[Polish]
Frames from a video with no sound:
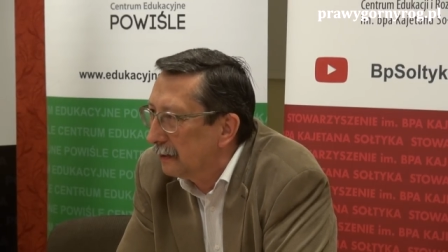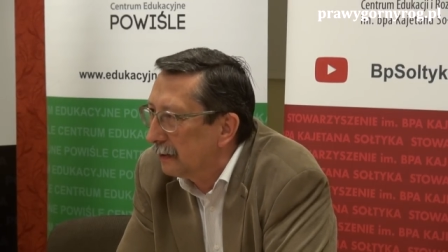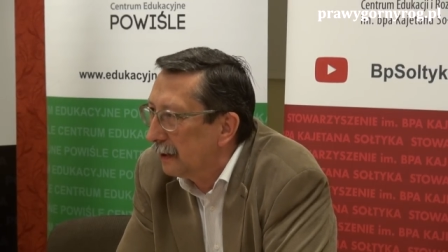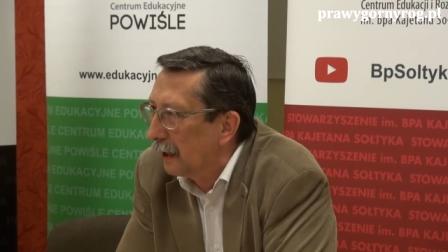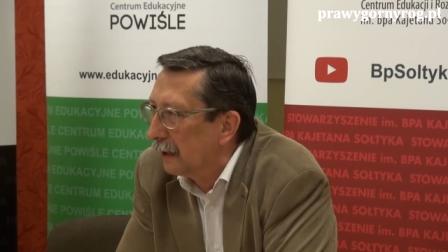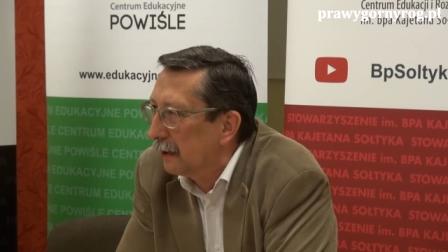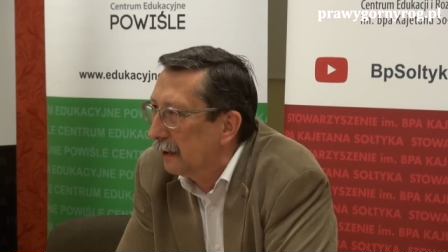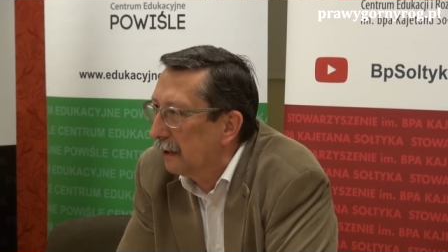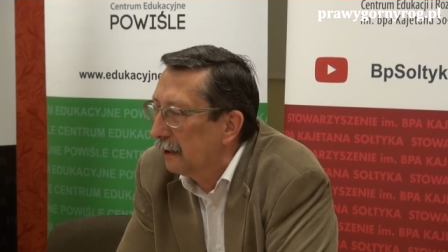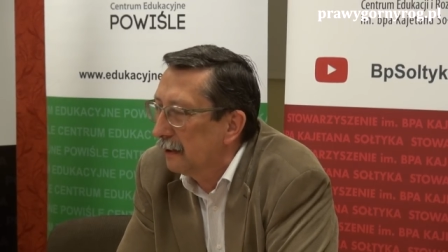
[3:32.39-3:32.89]

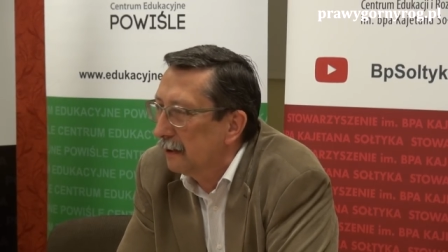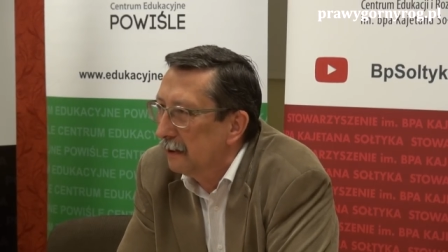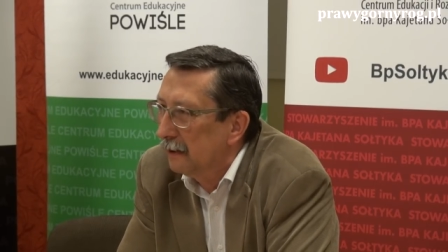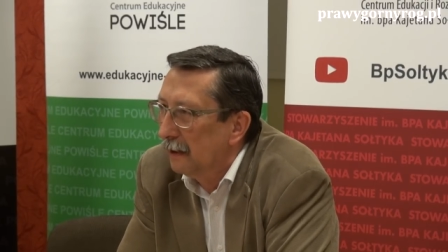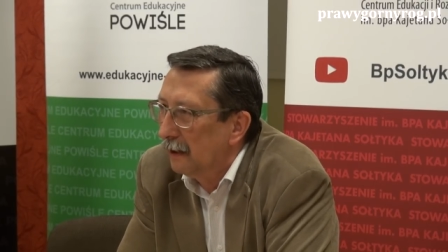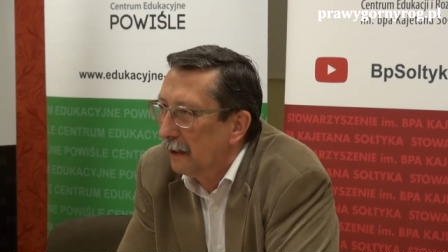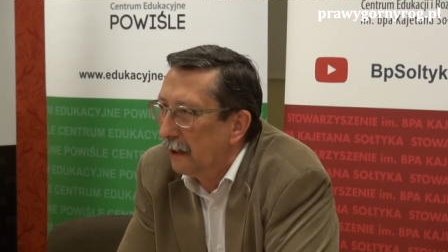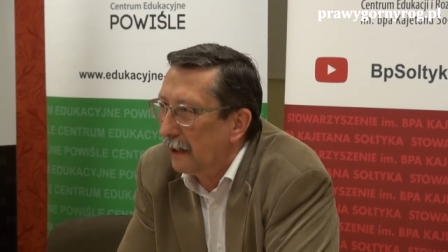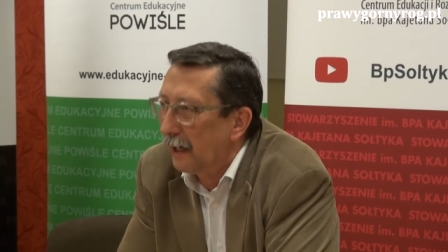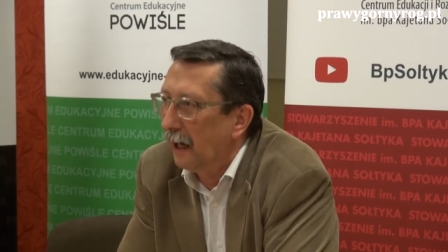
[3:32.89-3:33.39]
takiej
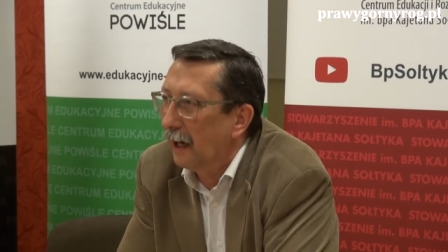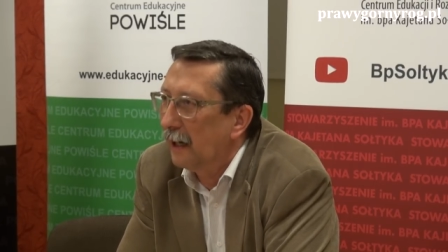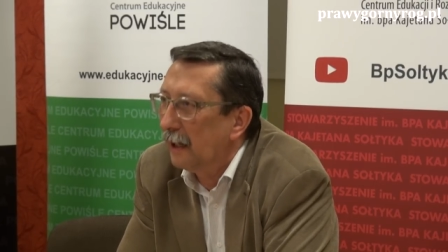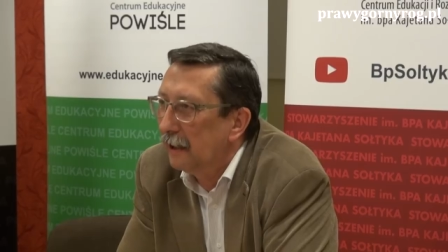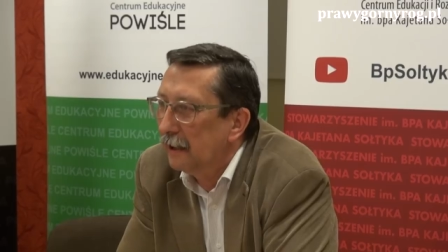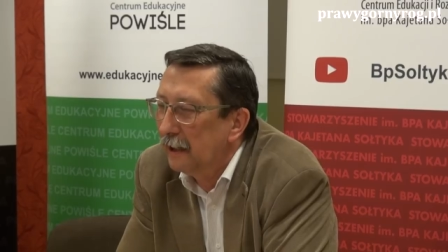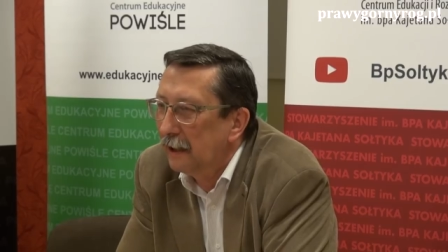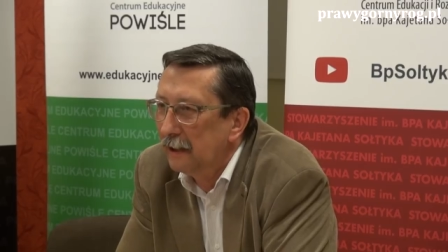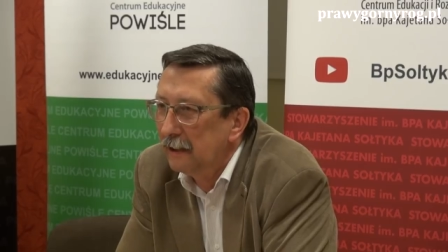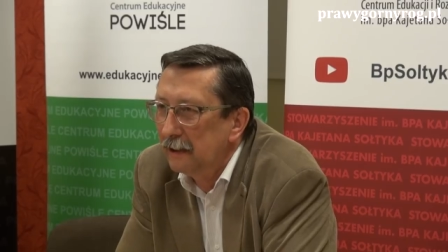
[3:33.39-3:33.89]

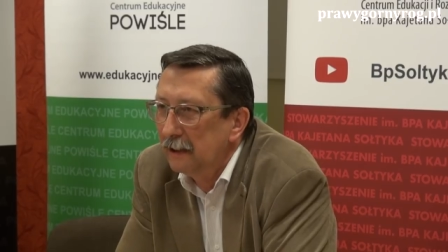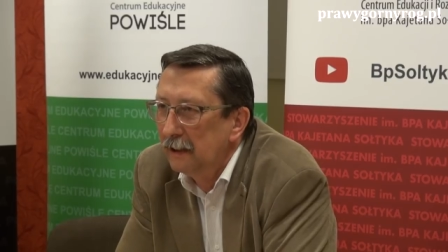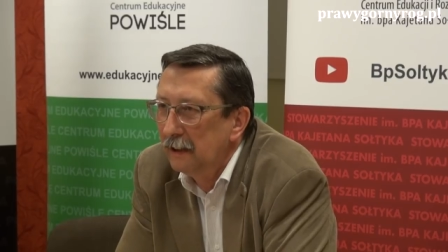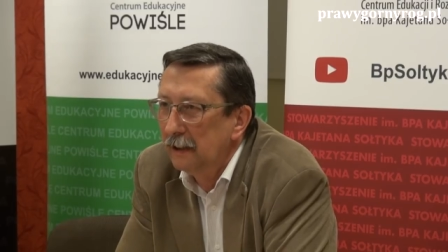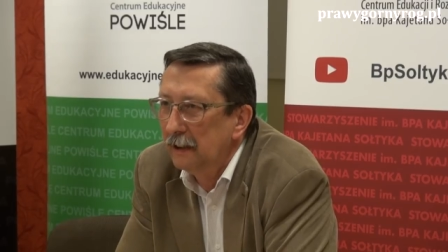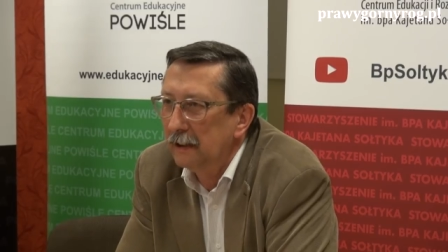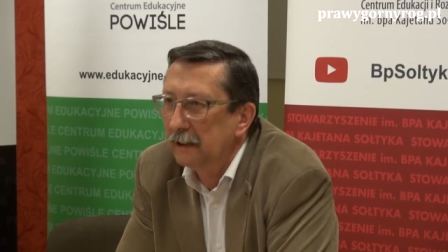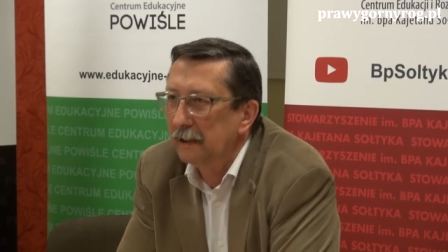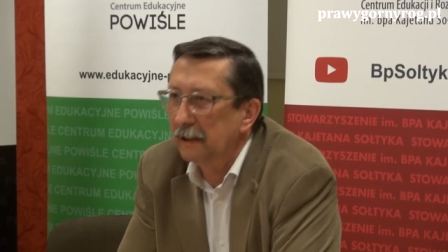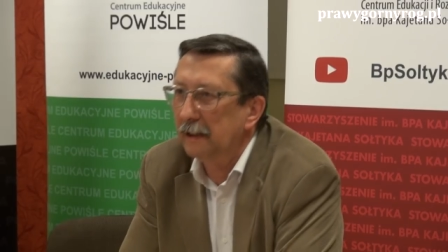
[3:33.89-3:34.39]
realnej
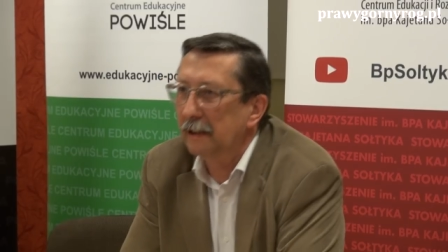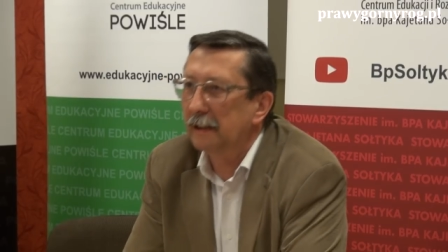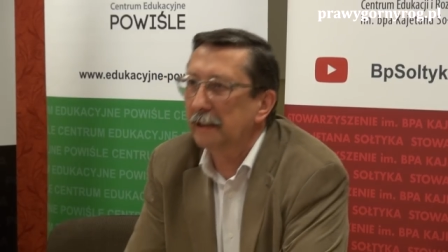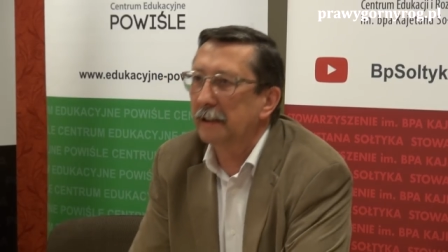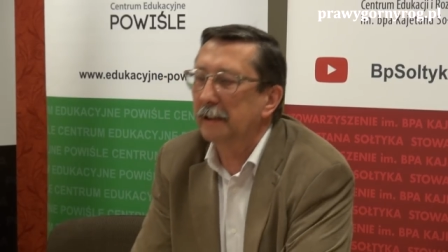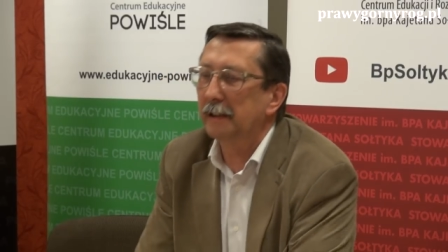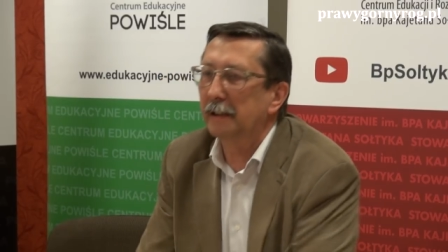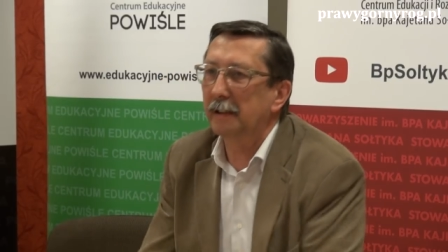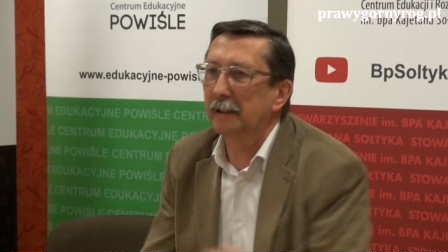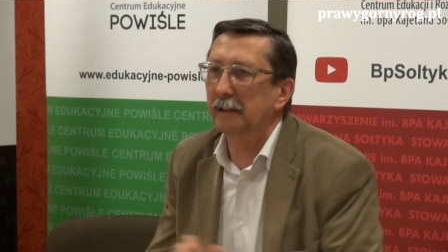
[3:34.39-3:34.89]

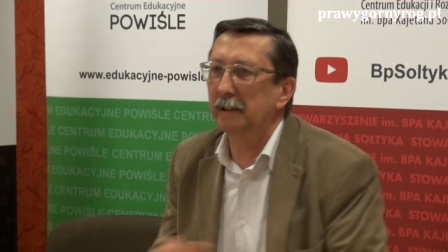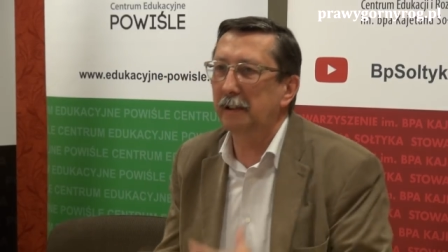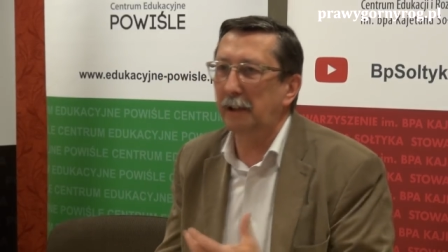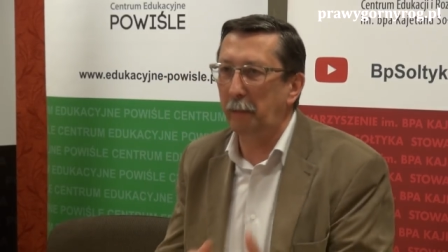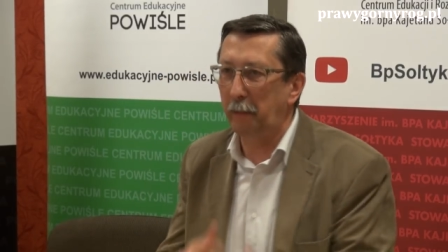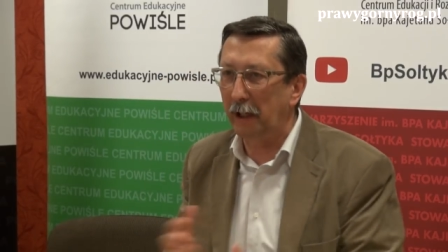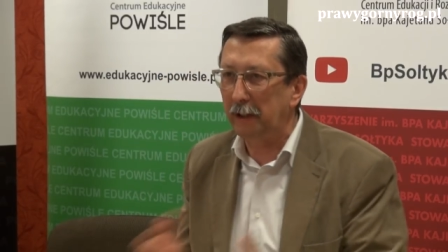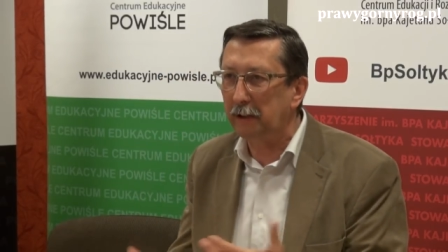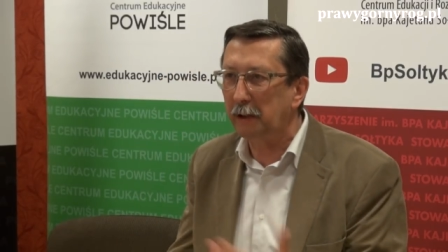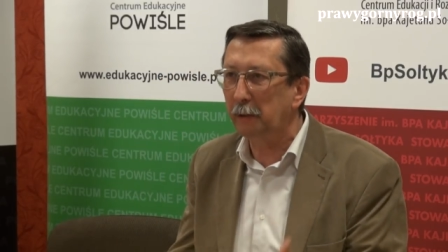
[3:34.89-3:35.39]
y,
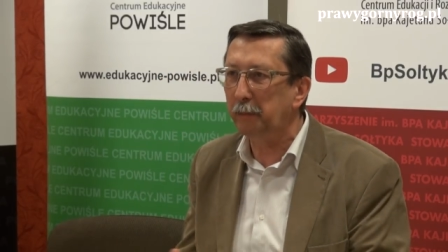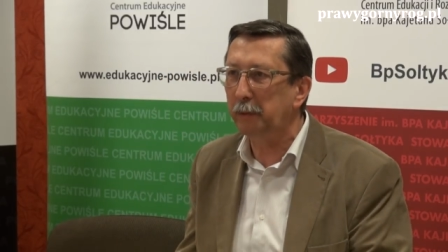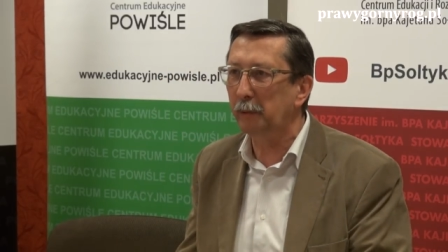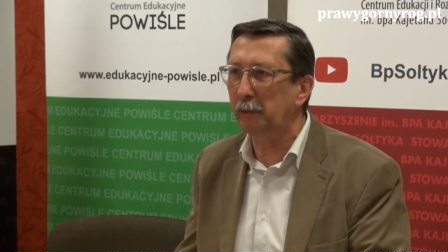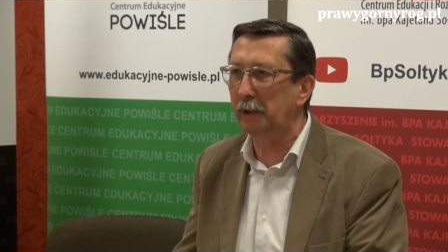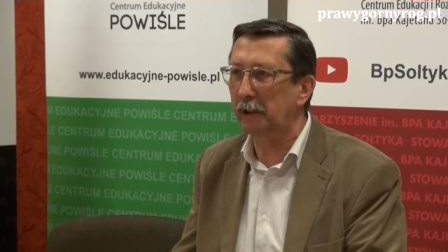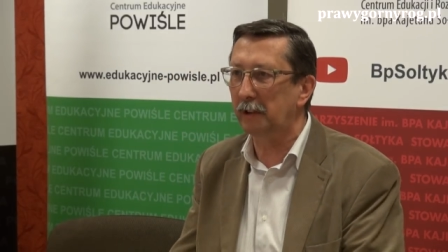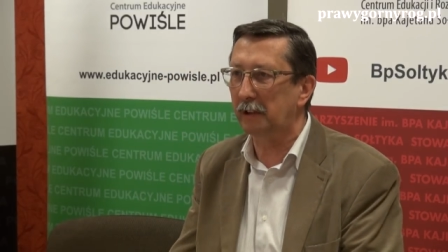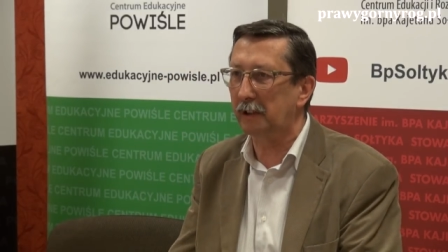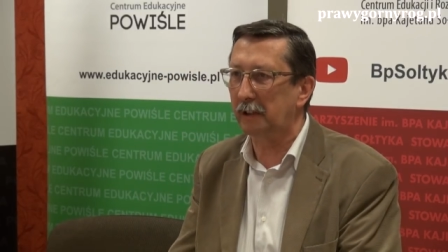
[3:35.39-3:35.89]
debaty
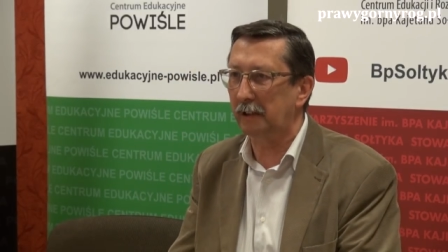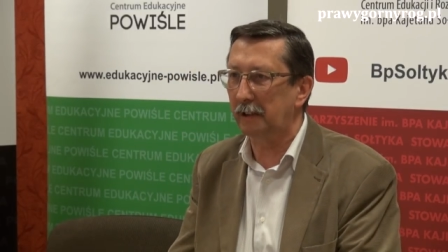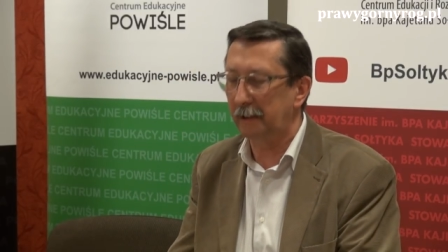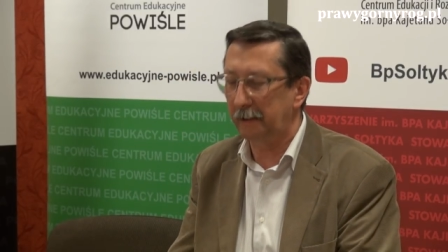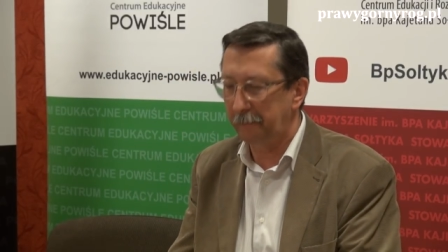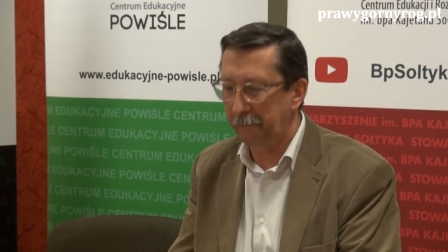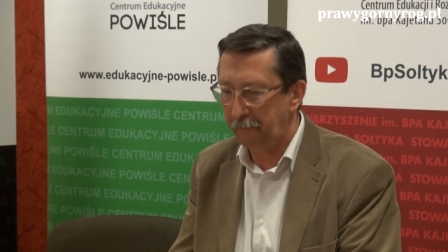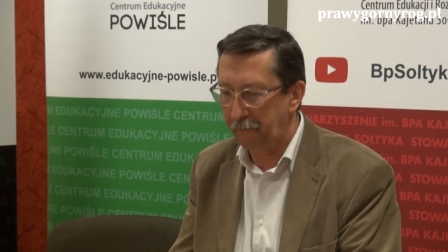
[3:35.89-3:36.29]
publicznej.